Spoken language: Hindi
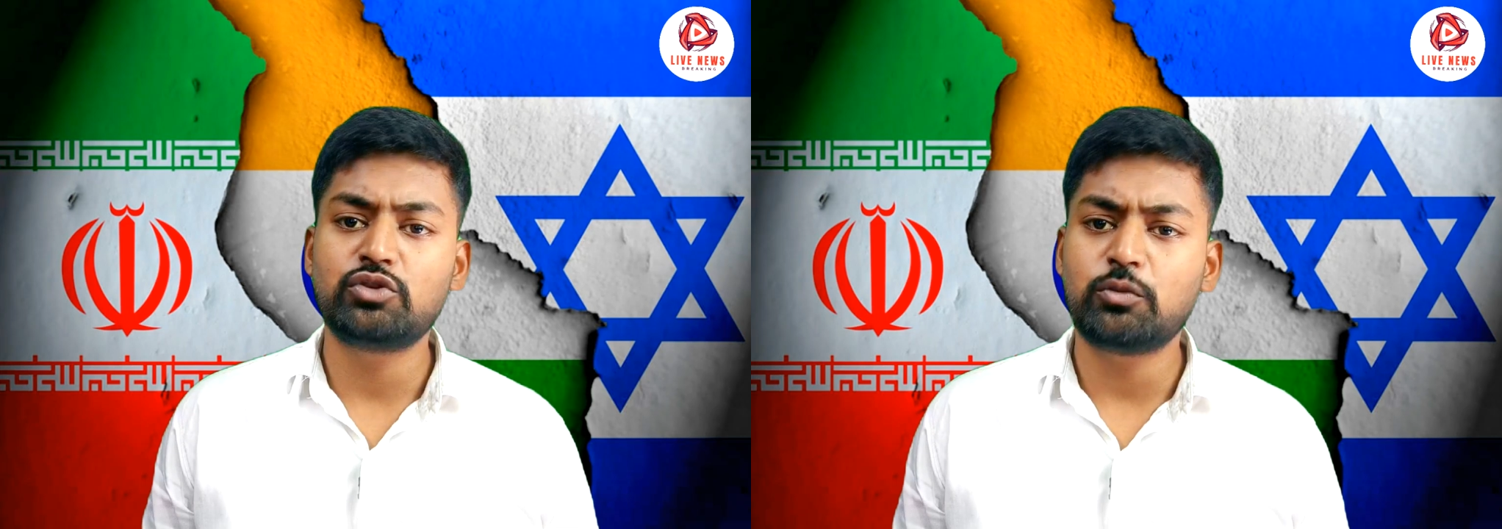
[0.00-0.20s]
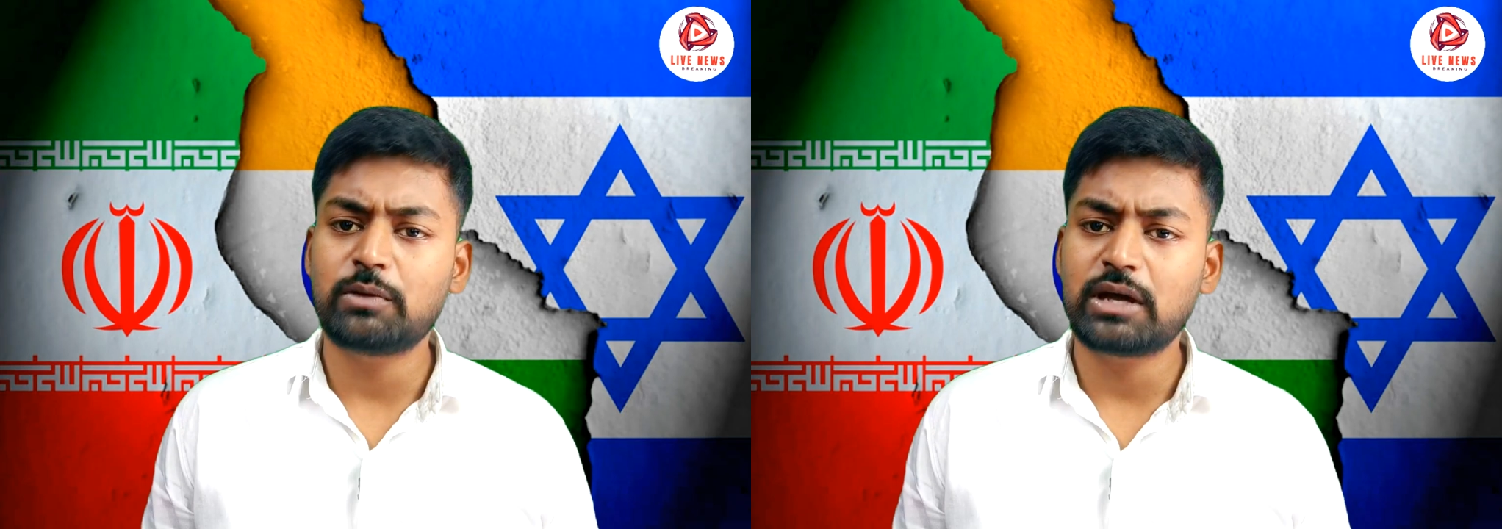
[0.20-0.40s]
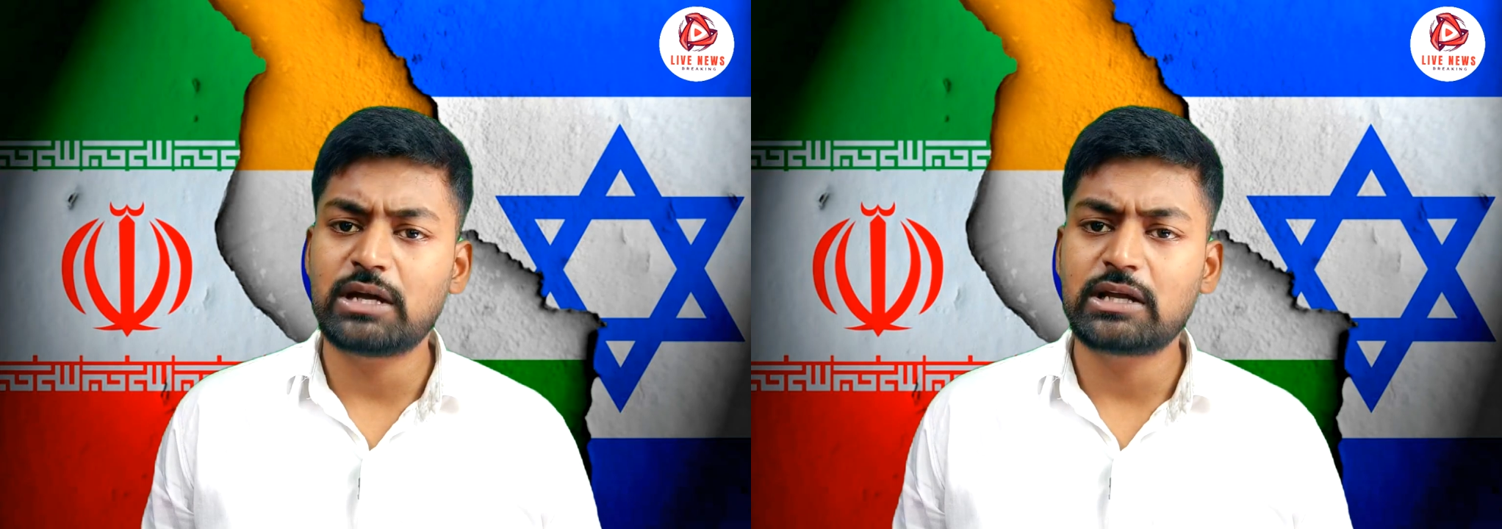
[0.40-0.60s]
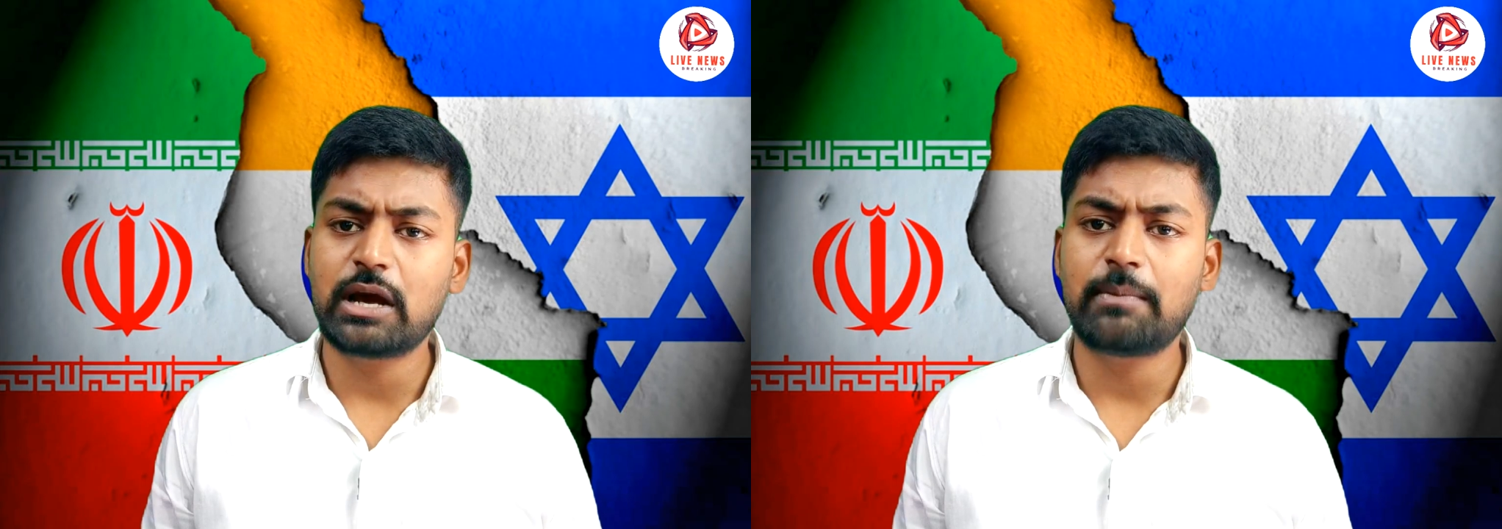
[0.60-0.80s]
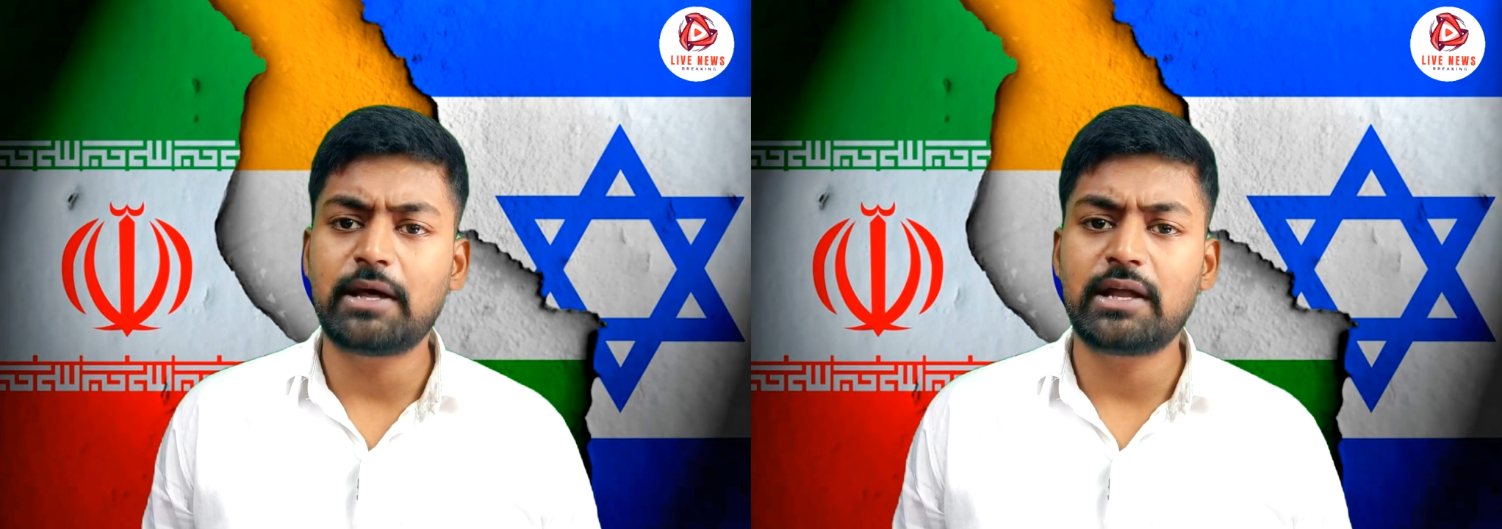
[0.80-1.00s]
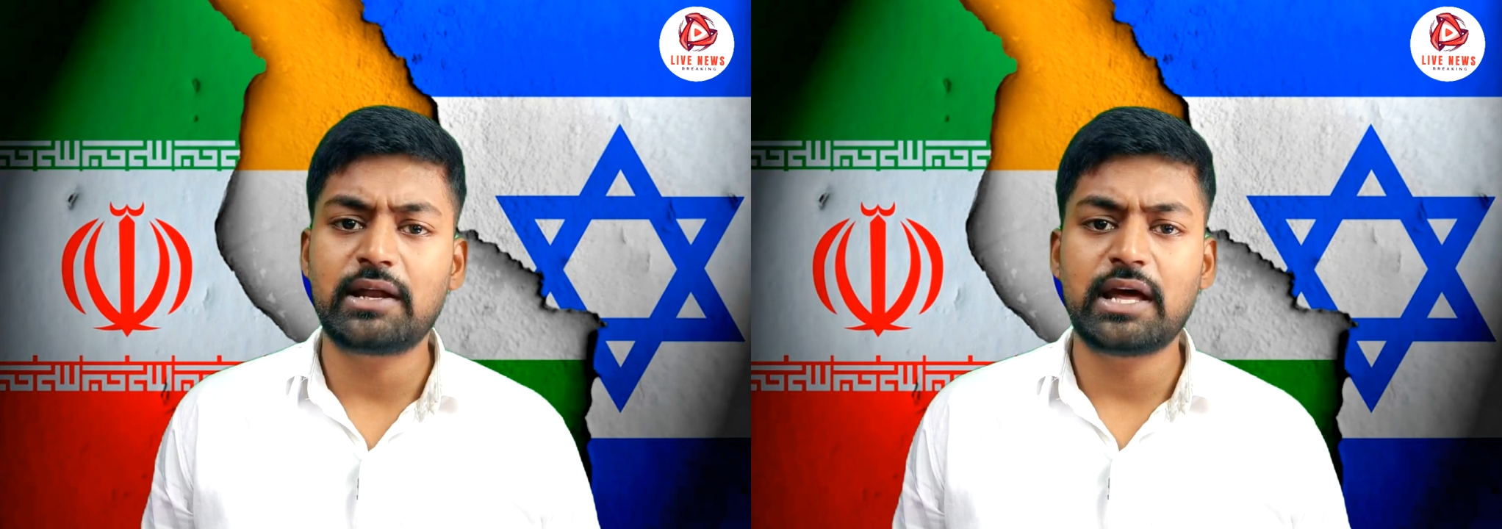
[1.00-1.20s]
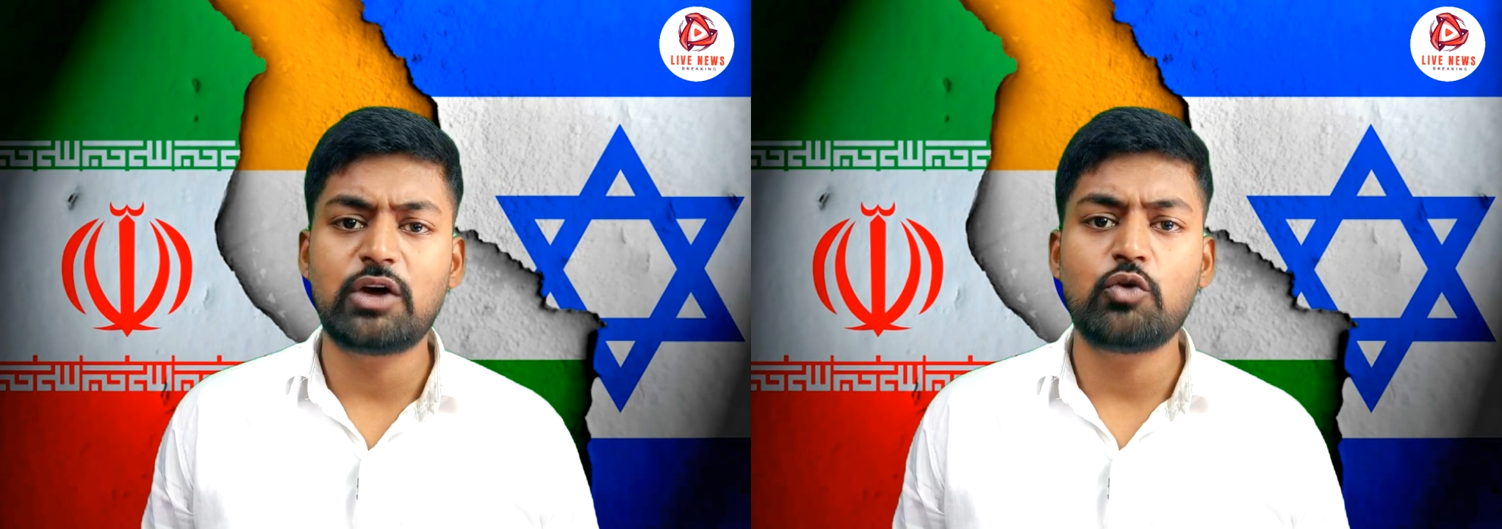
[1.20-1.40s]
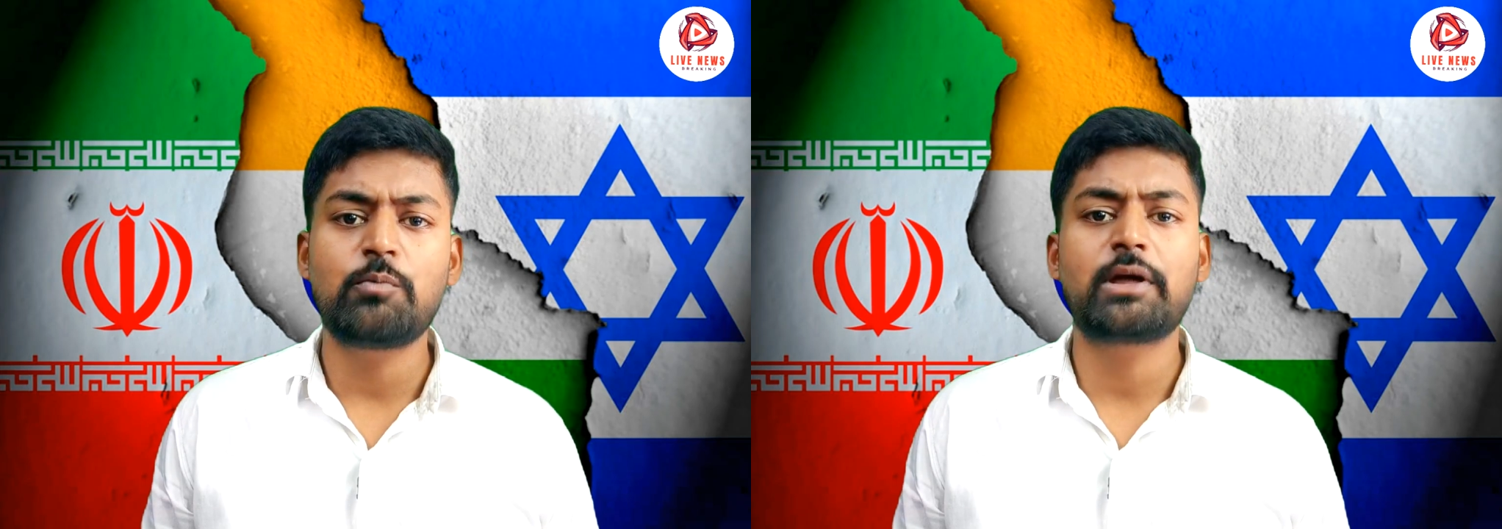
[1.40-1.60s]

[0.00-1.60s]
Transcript: विद्युत उपकरण कपड़ा रडार